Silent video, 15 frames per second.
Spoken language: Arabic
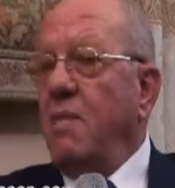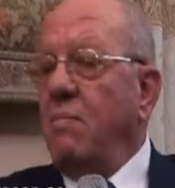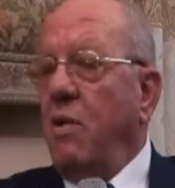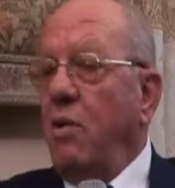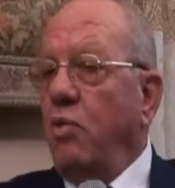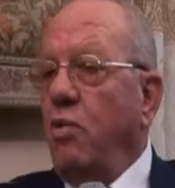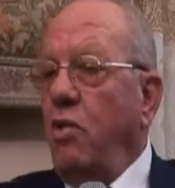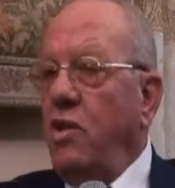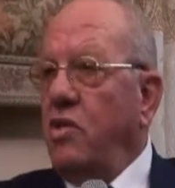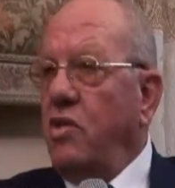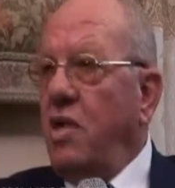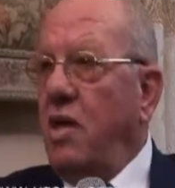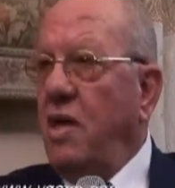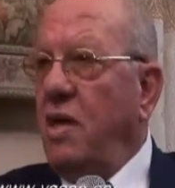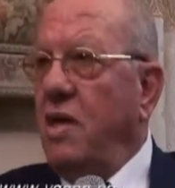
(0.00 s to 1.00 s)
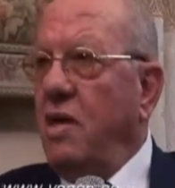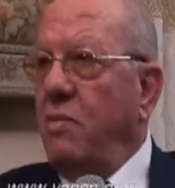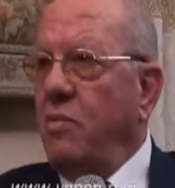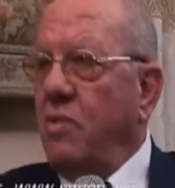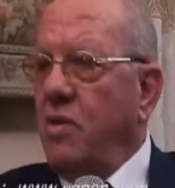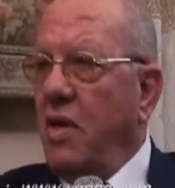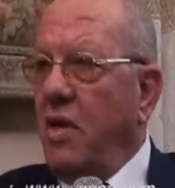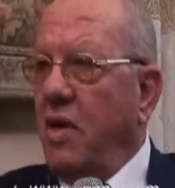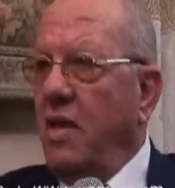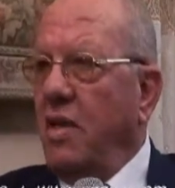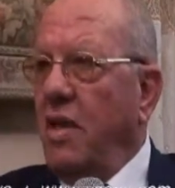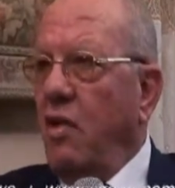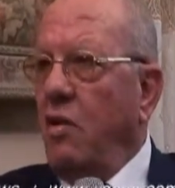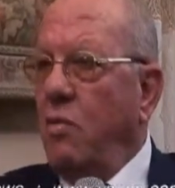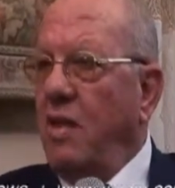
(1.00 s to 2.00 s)
موضوع
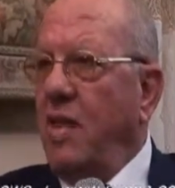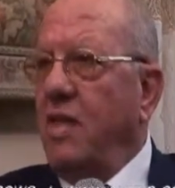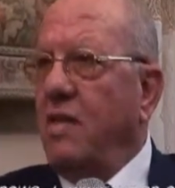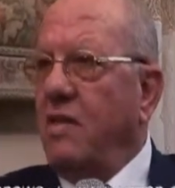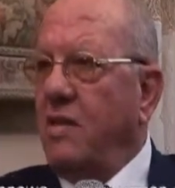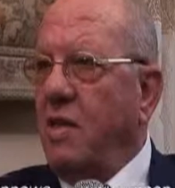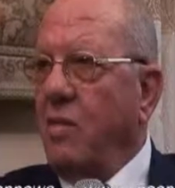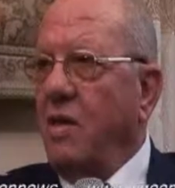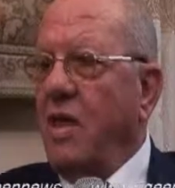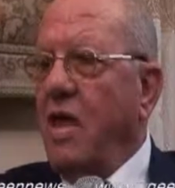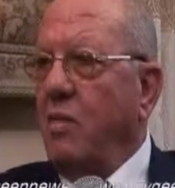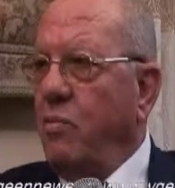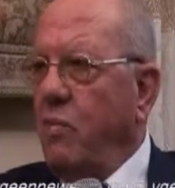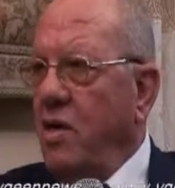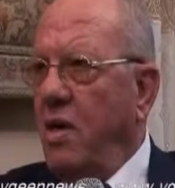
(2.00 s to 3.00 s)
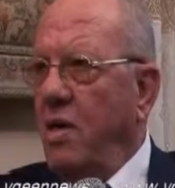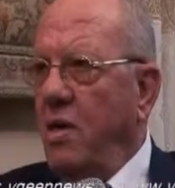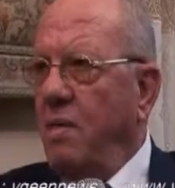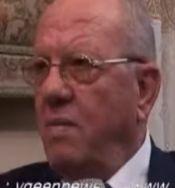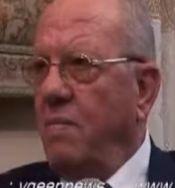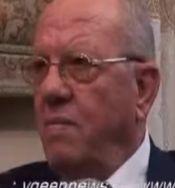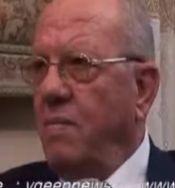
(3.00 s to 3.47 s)
المظاهرات او بدايه الثوره كانت مظاهره